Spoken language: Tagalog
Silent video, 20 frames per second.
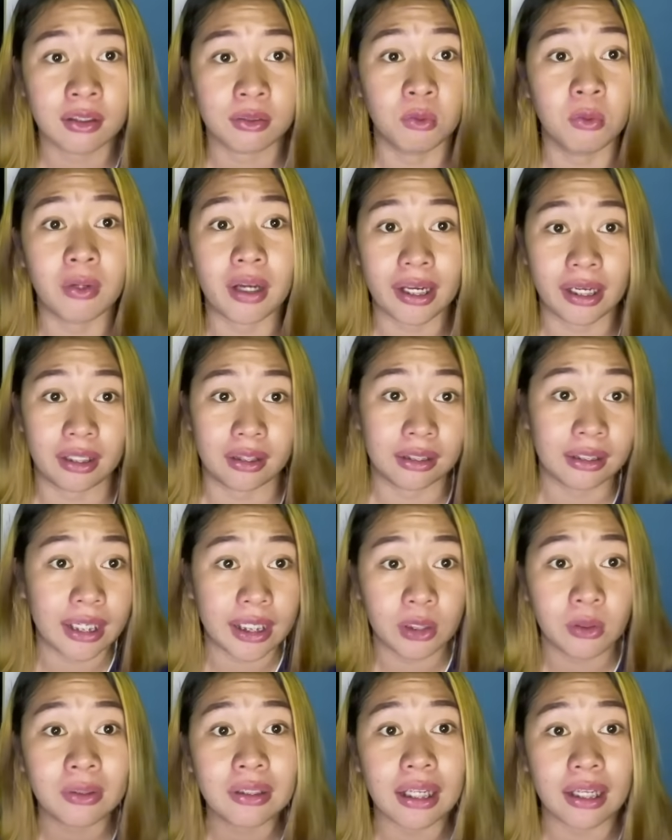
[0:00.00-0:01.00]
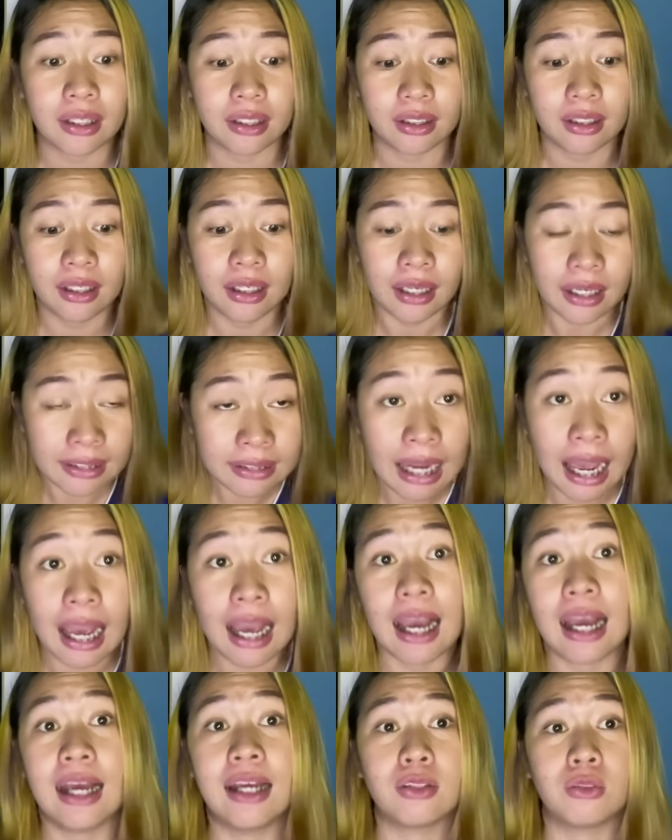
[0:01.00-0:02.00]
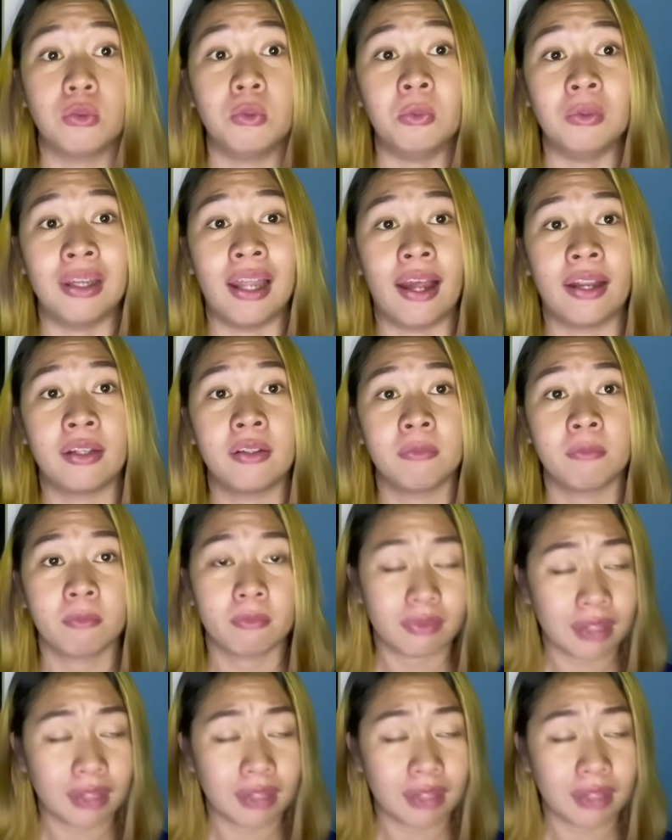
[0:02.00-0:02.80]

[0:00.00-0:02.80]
kung kaya't ngayon ay nahahatulan,